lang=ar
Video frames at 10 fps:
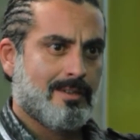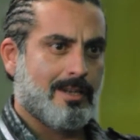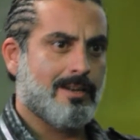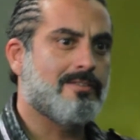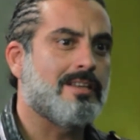
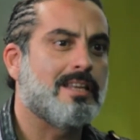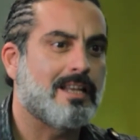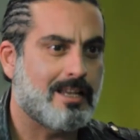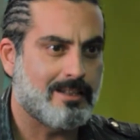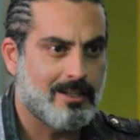عرفت
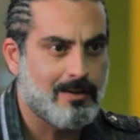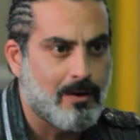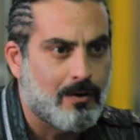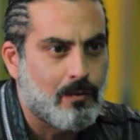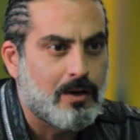انك
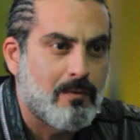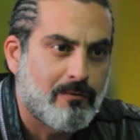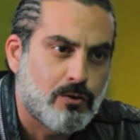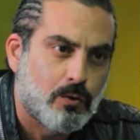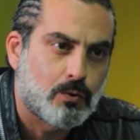كدابه وان
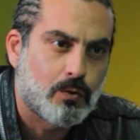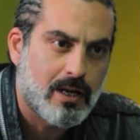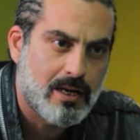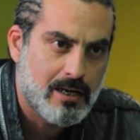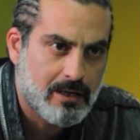مفيش دكتور
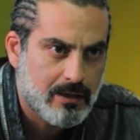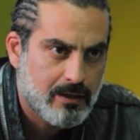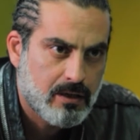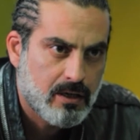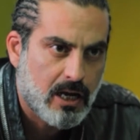قال لك
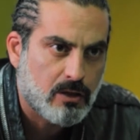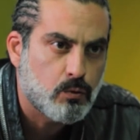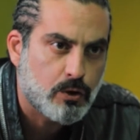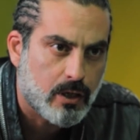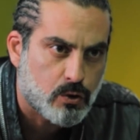
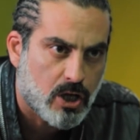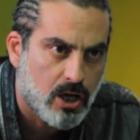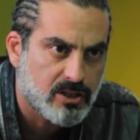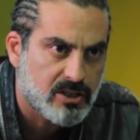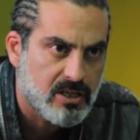هتموتي لو
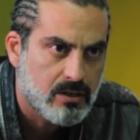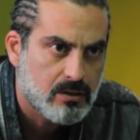سقطتي